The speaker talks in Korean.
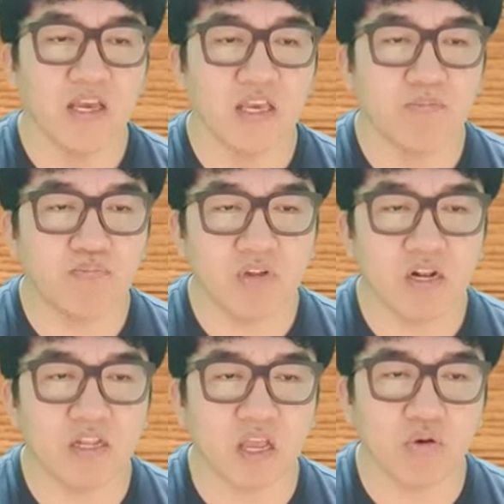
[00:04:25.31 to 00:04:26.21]
이
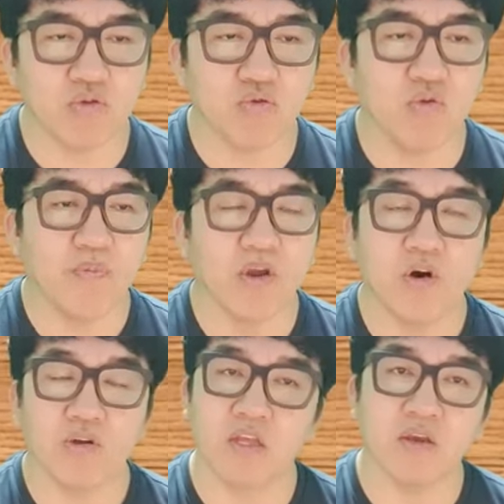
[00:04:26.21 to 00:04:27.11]
분할된 것도
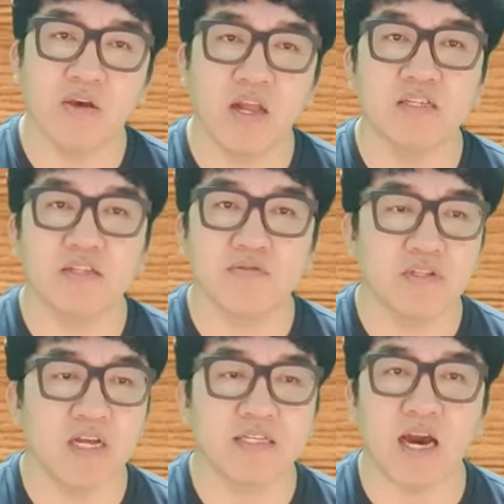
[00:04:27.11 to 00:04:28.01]
어떻게 돼요? LG도
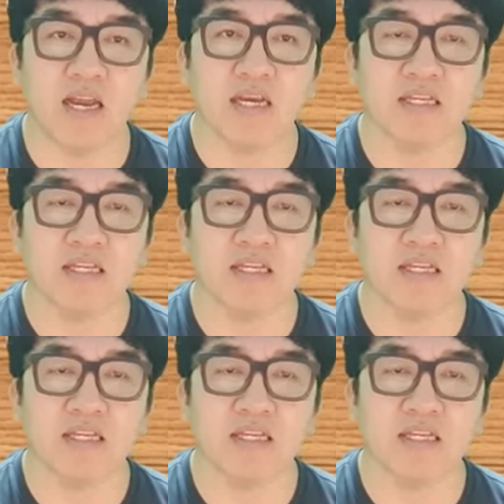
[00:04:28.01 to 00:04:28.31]
상장 안 하긴